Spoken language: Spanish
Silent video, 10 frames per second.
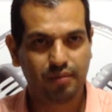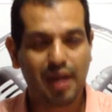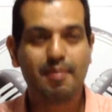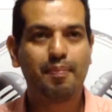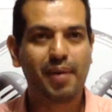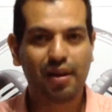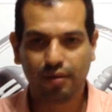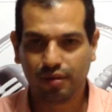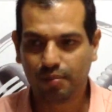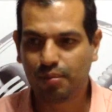Y me
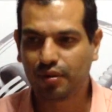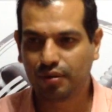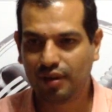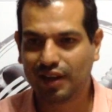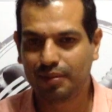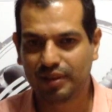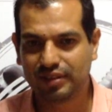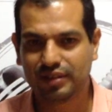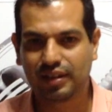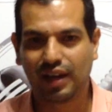perdono por todas las
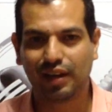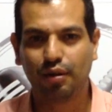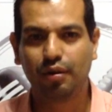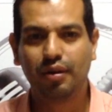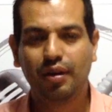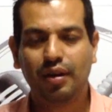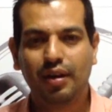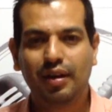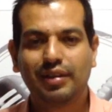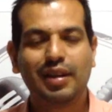veces que no
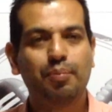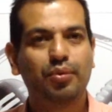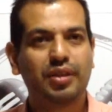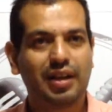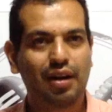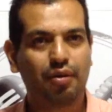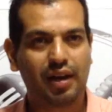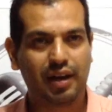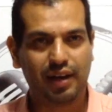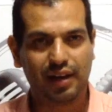pude dar lo
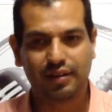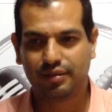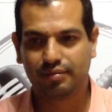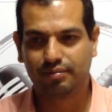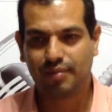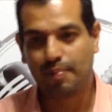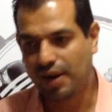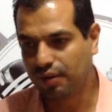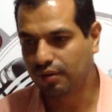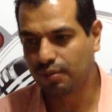que querías. Me
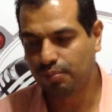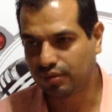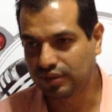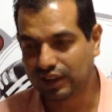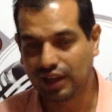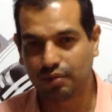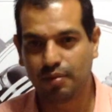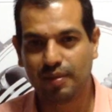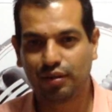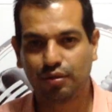perdono por si en algún
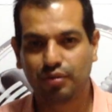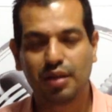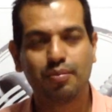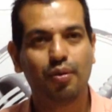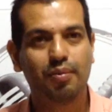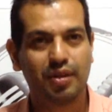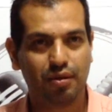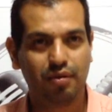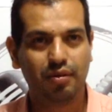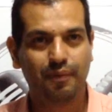momento se me
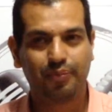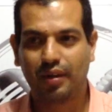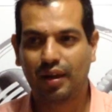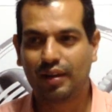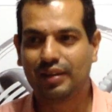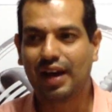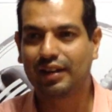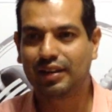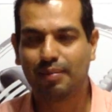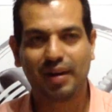olvidó
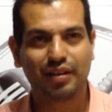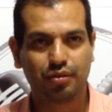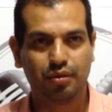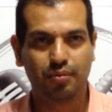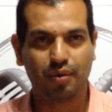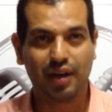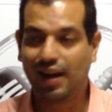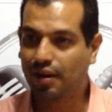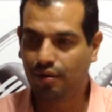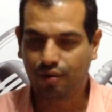darte más como
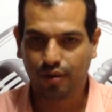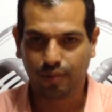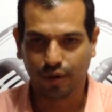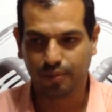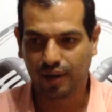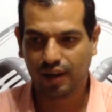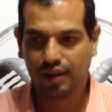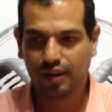mujer o como hombre.